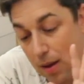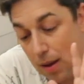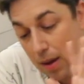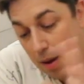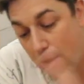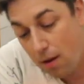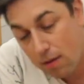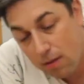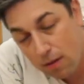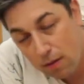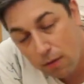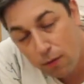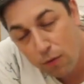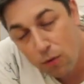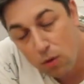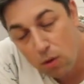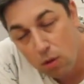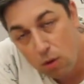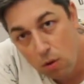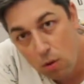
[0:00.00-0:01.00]
ich habe jetzt
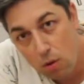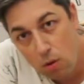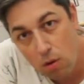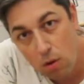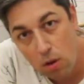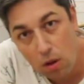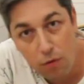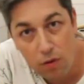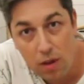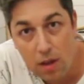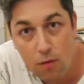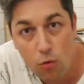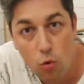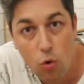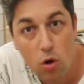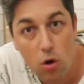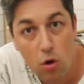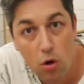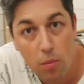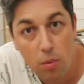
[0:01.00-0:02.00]
für drei oder vier
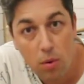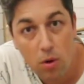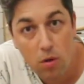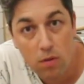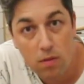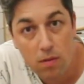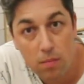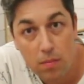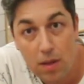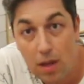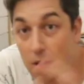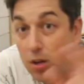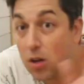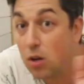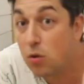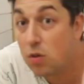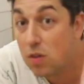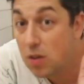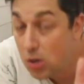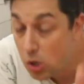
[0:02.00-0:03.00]
Wochen bekommen zum Testen
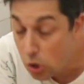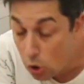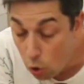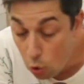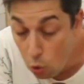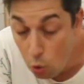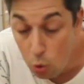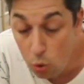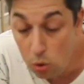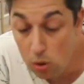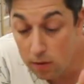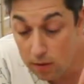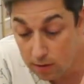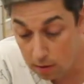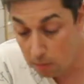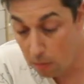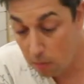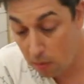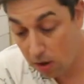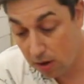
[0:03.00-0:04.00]
und es ist cool,
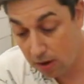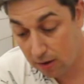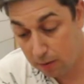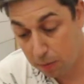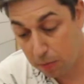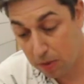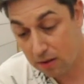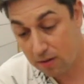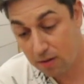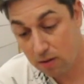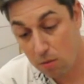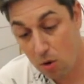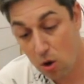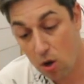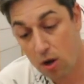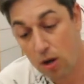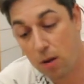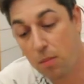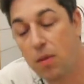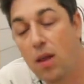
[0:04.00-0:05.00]
zum mal Espresso
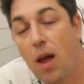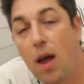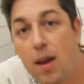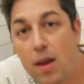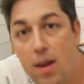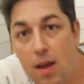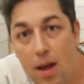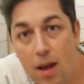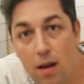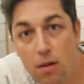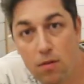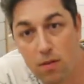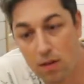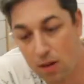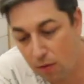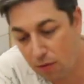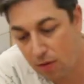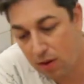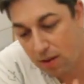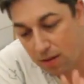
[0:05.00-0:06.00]
machen im Tiny House und
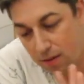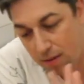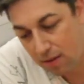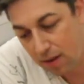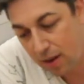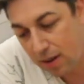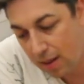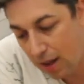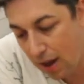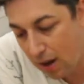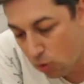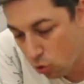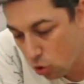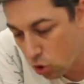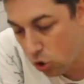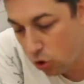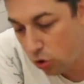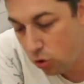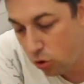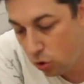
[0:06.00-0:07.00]
ich finde es sieht auch noch
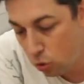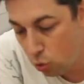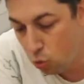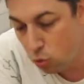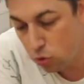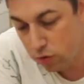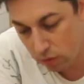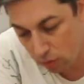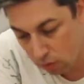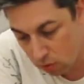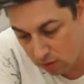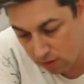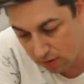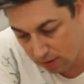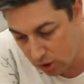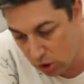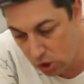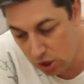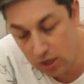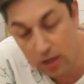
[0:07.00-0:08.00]
schön aus und es
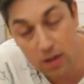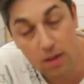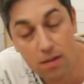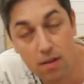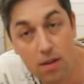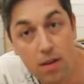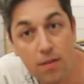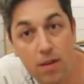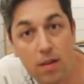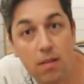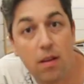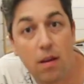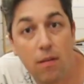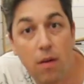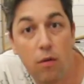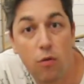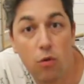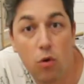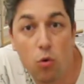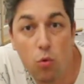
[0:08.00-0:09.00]
ist easy, wenn es auch
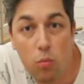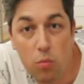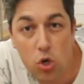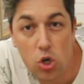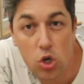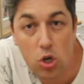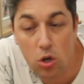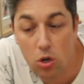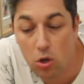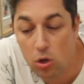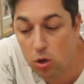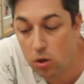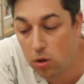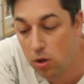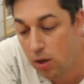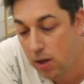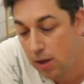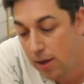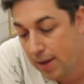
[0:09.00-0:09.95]
einfach rumsteht.